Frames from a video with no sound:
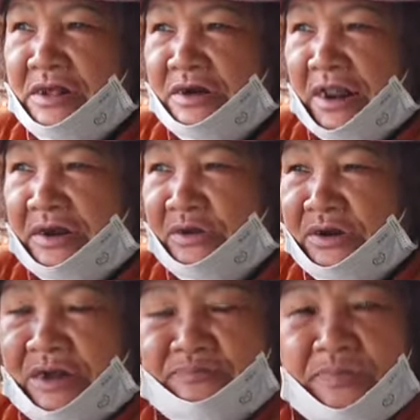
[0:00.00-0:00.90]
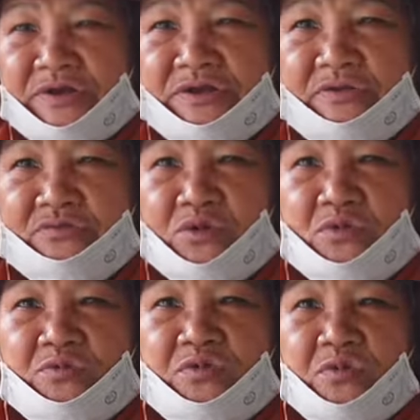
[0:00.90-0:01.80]
tức là nó nằm ở trong
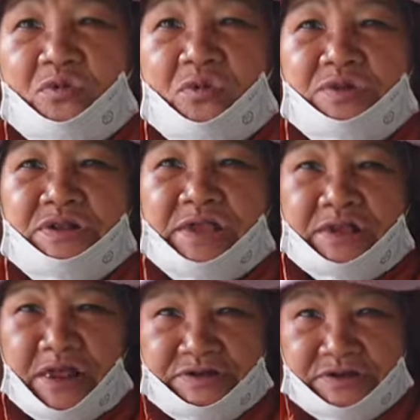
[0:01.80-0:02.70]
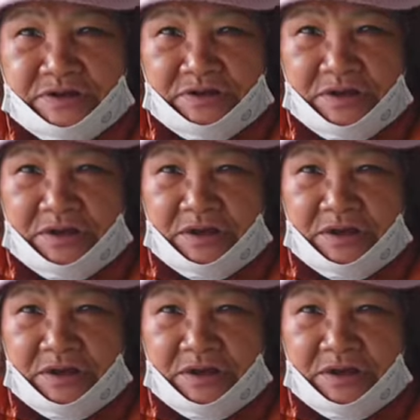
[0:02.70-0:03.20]
thủ phủ của tỉnh Lạng Sơn